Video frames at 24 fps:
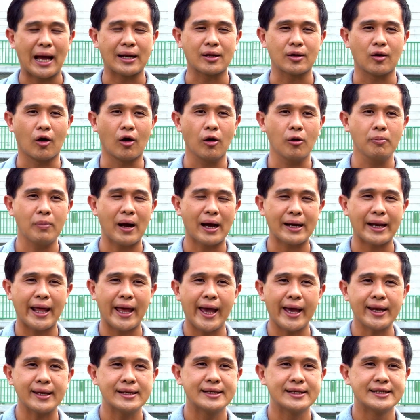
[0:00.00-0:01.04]
งานของบังเด
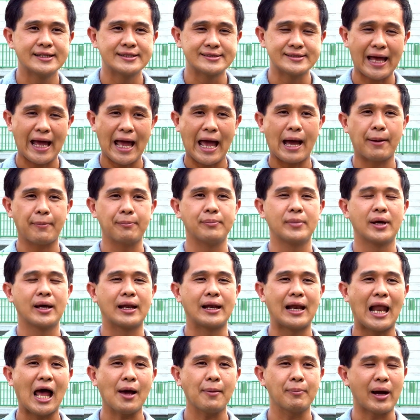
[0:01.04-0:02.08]
ฟแซม
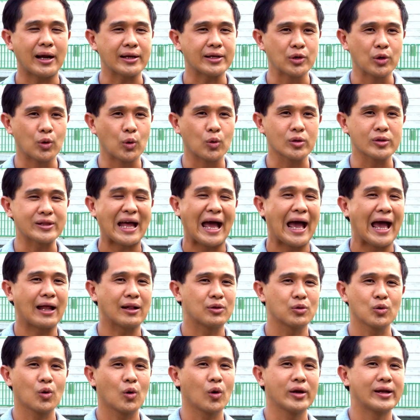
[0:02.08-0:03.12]
และบังยู แต่
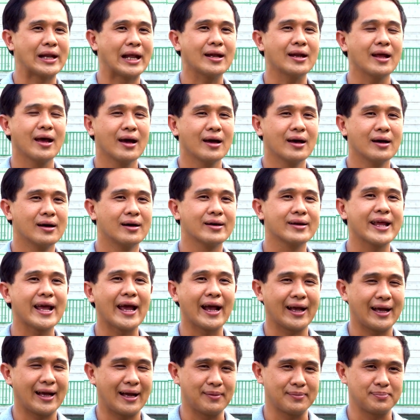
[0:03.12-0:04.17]
ทุกคนนั้นเรี
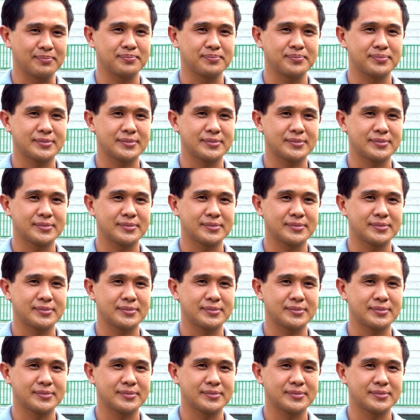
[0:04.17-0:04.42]
ยกกับ